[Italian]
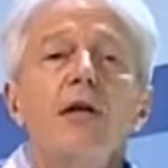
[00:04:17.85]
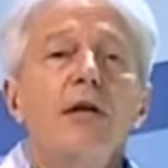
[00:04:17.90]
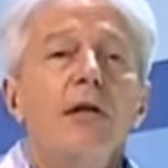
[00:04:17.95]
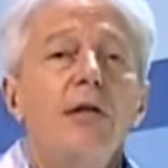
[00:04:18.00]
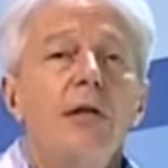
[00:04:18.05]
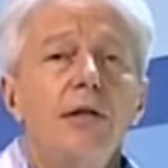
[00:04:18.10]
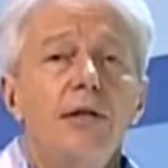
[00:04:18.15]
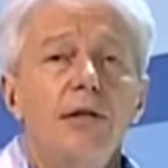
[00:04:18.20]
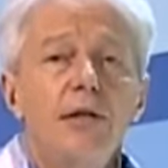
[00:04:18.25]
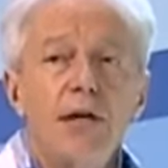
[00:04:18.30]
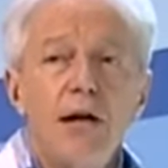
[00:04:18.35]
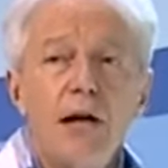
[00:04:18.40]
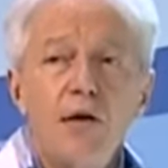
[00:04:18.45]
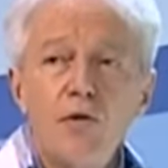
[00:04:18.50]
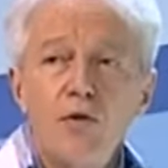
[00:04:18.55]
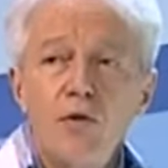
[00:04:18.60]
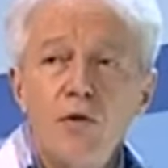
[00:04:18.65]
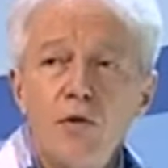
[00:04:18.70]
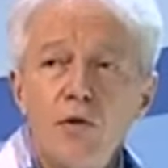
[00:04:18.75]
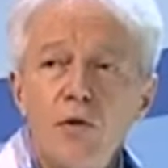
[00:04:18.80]
eh, dirà
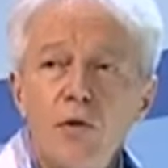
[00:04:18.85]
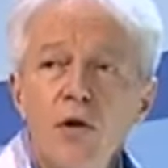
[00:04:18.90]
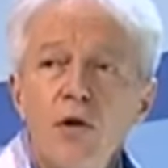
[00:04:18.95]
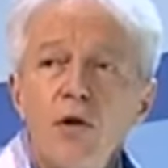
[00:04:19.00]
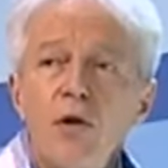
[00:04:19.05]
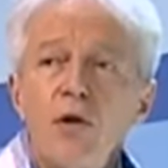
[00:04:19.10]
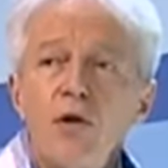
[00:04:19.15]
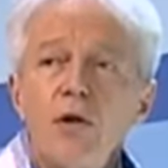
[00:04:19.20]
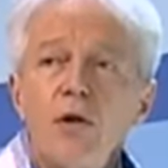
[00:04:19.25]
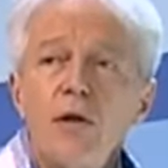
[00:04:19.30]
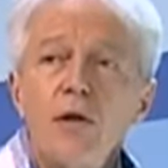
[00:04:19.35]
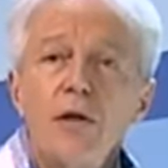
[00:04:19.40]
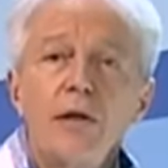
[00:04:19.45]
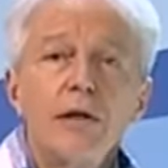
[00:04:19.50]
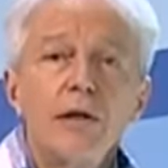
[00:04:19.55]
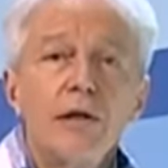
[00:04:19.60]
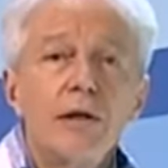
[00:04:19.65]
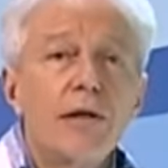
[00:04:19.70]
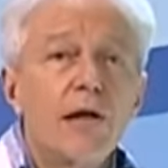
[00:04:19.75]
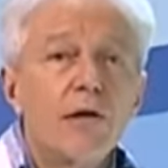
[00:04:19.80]
loro
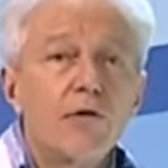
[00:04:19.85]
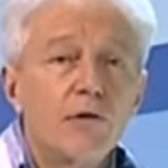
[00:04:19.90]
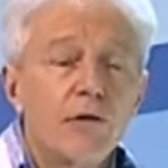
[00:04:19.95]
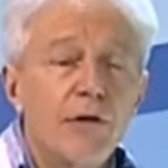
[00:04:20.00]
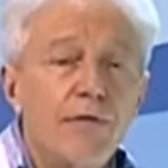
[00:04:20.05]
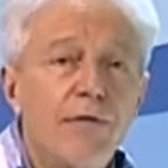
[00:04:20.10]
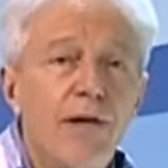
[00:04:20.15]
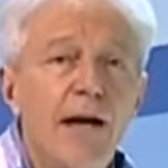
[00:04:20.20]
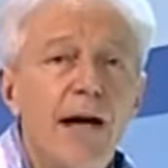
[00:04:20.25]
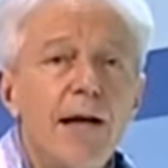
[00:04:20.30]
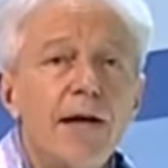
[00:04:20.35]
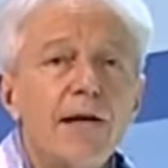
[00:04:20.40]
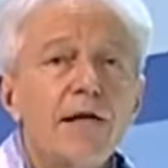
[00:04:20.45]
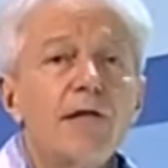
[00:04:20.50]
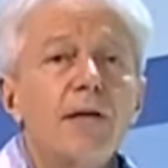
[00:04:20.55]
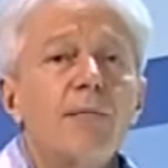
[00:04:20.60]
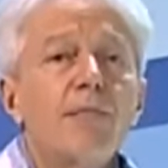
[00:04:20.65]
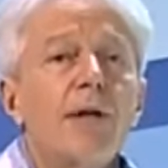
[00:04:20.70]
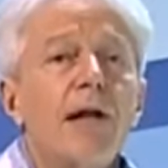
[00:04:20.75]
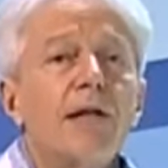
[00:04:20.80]
eh, che cosa fare,
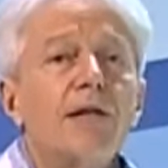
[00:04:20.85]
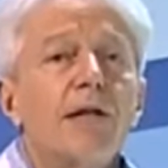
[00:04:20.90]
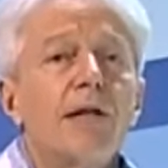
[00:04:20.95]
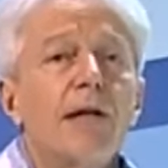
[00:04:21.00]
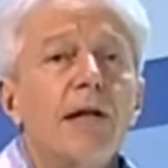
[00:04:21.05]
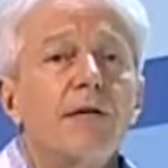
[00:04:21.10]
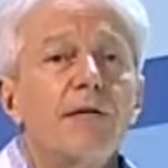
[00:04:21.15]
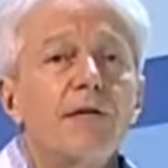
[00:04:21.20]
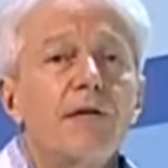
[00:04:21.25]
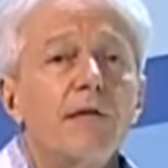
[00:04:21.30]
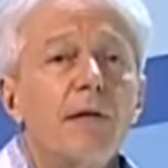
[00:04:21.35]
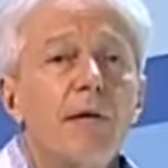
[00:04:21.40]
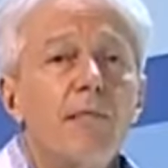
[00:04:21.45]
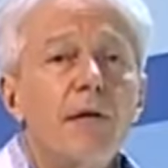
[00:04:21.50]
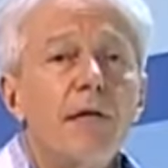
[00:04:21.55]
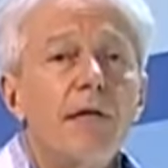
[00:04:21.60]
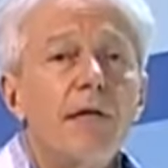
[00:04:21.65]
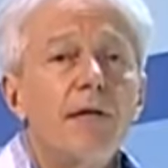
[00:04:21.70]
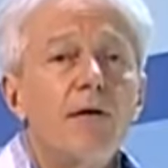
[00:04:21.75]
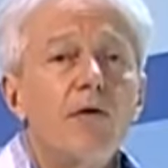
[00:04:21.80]
se prendere
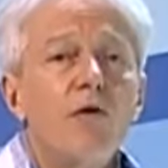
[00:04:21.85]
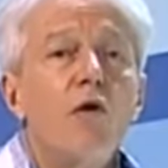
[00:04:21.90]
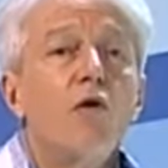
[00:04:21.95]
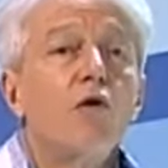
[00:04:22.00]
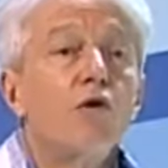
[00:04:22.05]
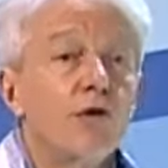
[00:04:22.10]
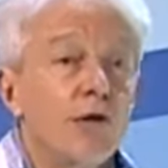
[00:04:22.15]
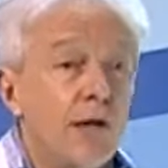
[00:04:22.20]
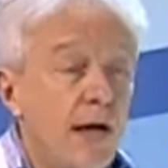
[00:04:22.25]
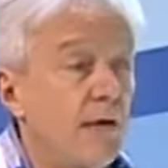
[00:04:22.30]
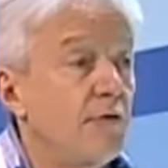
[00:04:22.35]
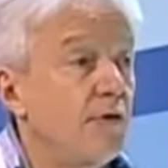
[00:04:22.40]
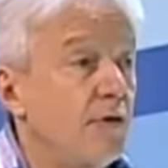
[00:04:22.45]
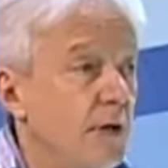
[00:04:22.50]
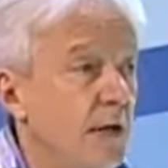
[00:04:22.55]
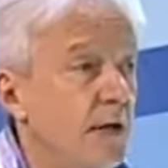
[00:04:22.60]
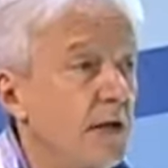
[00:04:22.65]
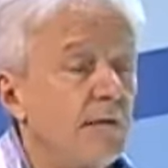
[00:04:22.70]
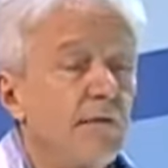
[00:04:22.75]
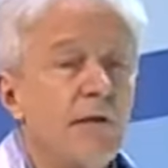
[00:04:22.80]
l'antistaminico o saranno i
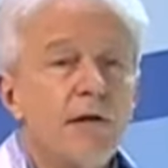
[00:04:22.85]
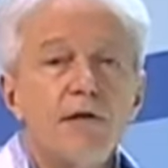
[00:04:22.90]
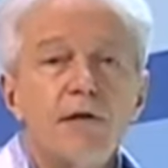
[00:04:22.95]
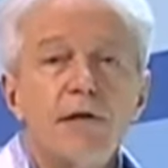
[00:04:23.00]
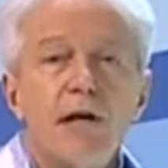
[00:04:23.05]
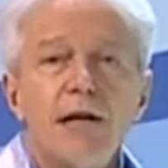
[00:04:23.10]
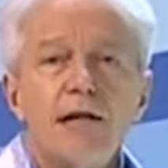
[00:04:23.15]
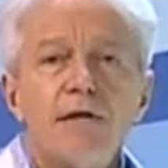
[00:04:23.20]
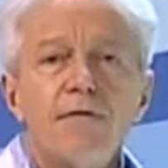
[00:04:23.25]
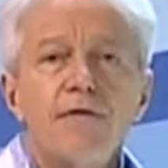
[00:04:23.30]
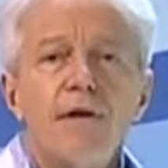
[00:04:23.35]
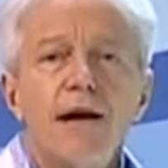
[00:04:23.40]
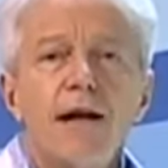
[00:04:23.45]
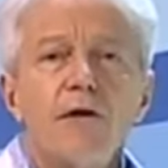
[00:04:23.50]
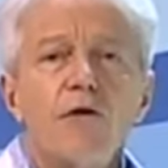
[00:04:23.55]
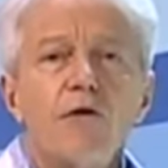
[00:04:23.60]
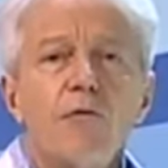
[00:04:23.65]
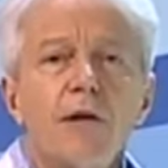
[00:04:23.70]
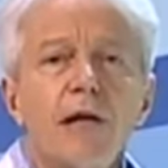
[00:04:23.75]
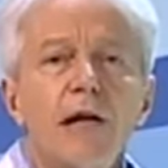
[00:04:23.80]
centri vaccinali a
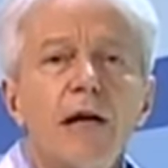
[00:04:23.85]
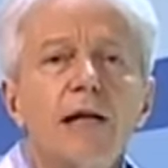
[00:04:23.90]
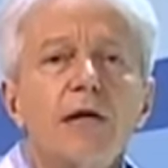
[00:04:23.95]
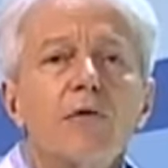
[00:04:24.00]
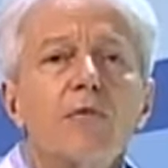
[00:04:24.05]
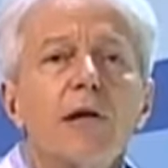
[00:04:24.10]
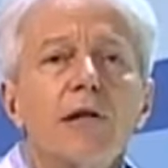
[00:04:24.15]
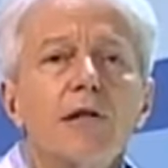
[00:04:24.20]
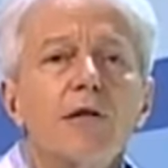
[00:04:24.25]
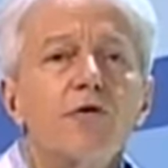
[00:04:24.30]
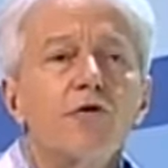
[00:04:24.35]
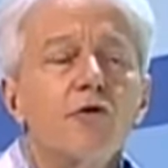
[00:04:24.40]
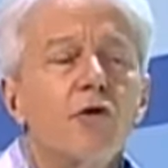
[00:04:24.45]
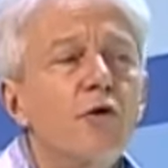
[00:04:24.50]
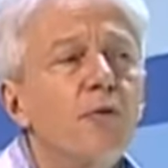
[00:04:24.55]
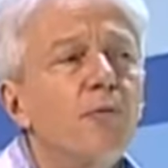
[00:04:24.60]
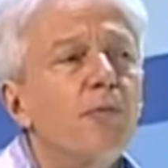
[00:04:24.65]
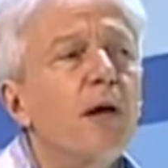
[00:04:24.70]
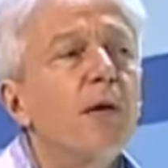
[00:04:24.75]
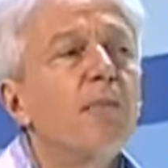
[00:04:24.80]
farlo magari qualche
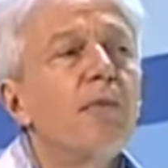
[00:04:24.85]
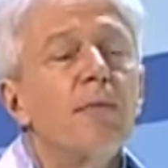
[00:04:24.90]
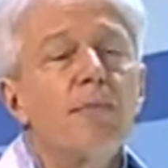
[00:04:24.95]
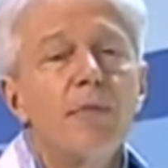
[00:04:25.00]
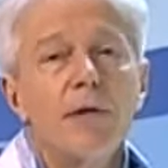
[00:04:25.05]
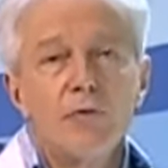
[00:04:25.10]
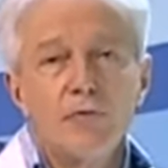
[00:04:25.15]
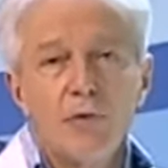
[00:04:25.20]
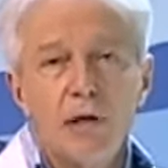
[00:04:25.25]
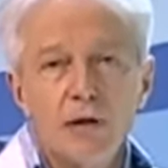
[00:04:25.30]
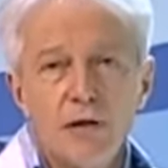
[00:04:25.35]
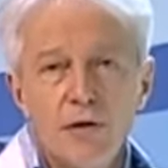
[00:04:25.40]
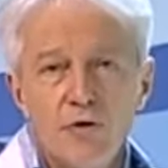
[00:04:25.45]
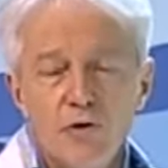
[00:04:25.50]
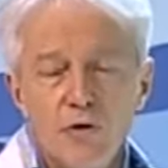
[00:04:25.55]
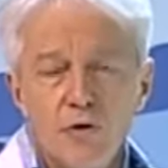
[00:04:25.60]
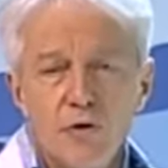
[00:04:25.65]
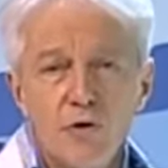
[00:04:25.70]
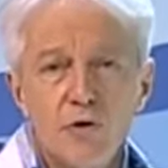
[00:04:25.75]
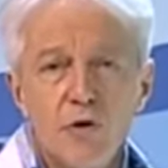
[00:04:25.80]
giorno prima e per qualche
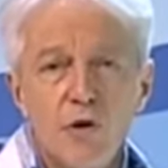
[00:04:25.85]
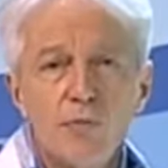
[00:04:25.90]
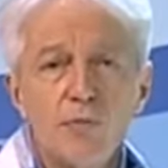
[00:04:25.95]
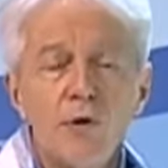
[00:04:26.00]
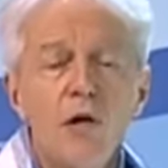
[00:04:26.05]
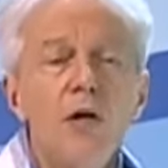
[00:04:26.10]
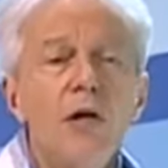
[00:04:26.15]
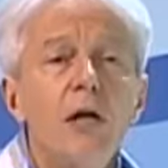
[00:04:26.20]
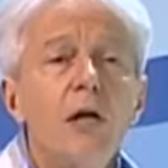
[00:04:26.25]
giorno dopo.